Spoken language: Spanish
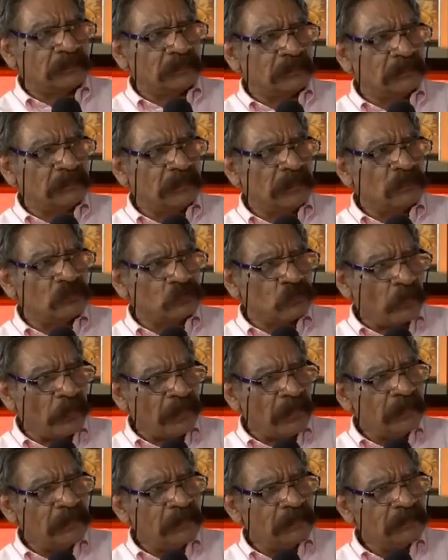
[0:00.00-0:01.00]
de los
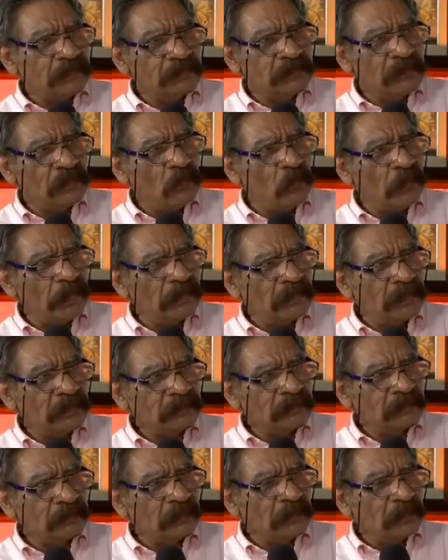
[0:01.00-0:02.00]
40 y 50,
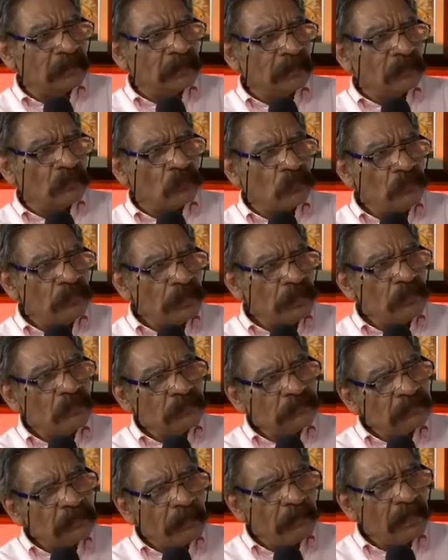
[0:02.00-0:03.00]
un niño
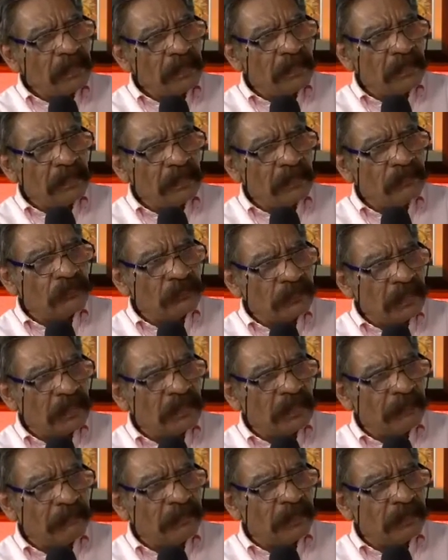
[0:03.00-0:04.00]
estaba leyendo
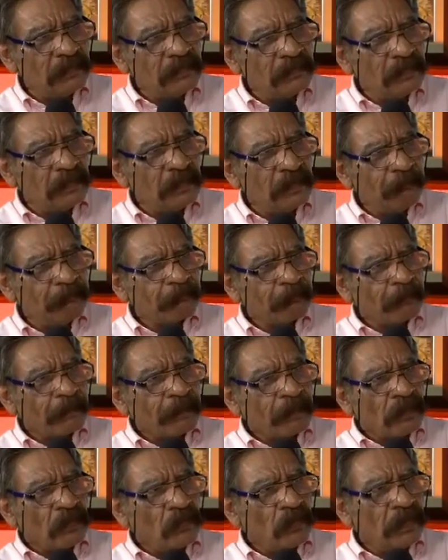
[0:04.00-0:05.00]
diariamente 10
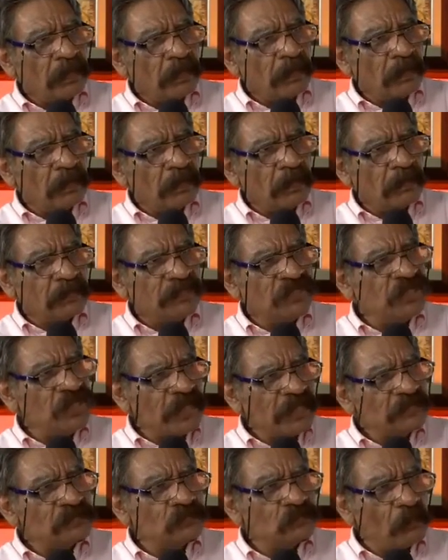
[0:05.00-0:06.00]

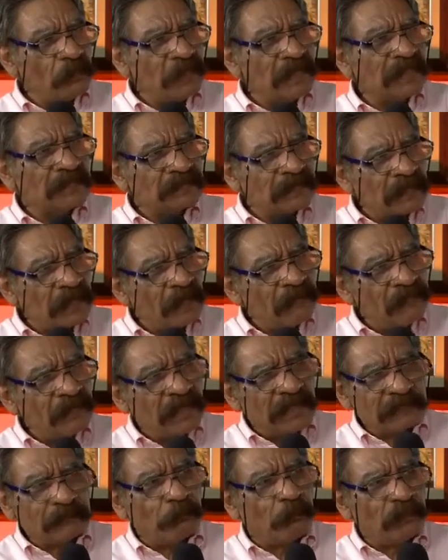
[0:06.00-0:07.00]
eh, novelas
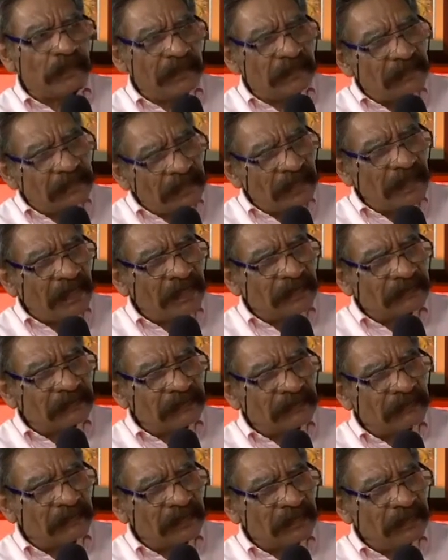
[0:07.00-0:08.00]
gráficas por entregas.
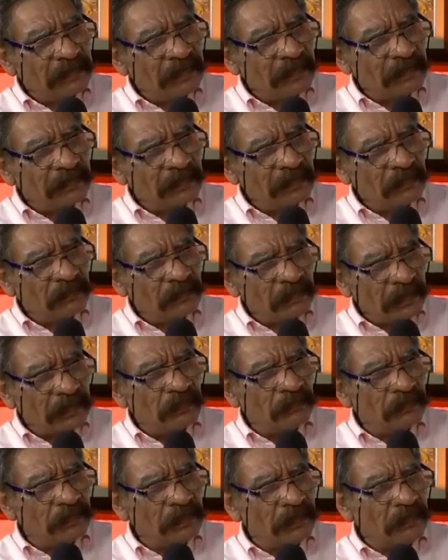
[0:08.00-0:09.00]
Imagínate lo que
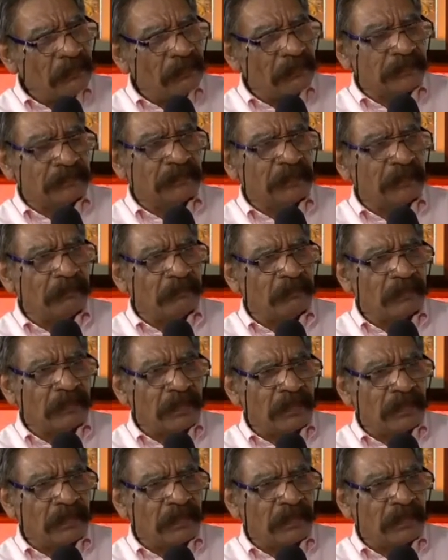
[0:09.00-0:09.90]
era un niño de esa época.